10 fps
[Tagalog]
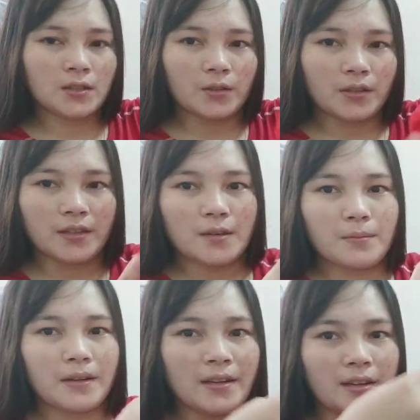Ganyan ba,
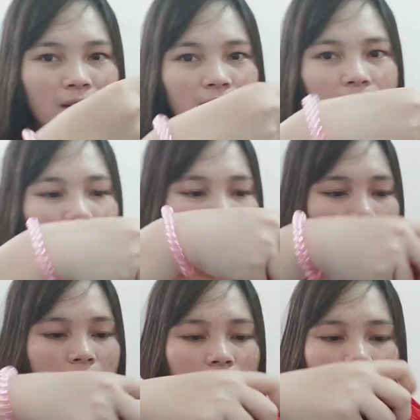ganyan.
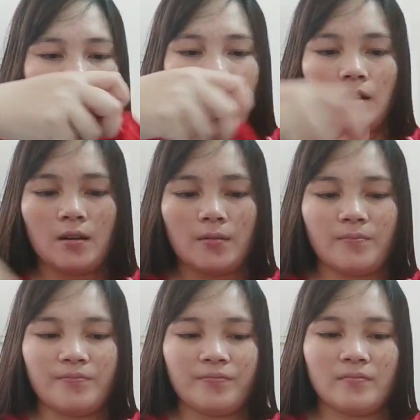Um,
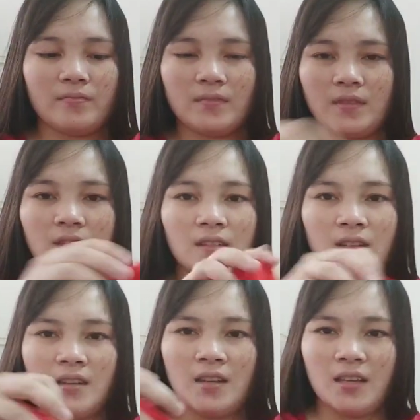
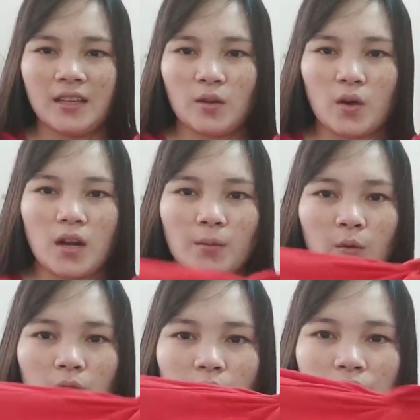hindi ko alam kung
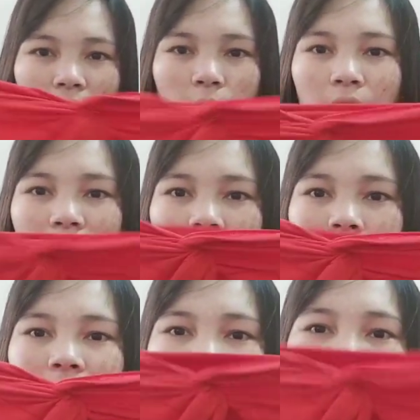anong tawag yan.
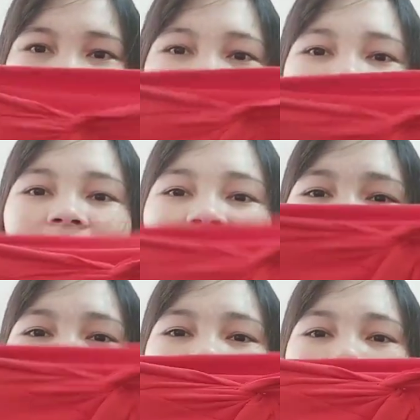Basta may ganyan siya
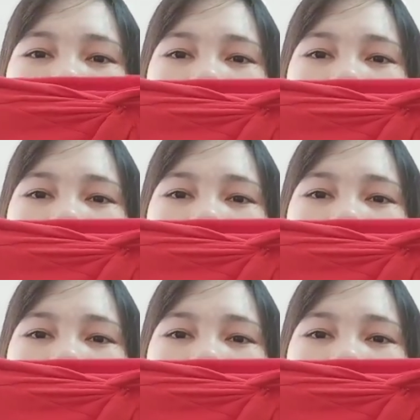dyan.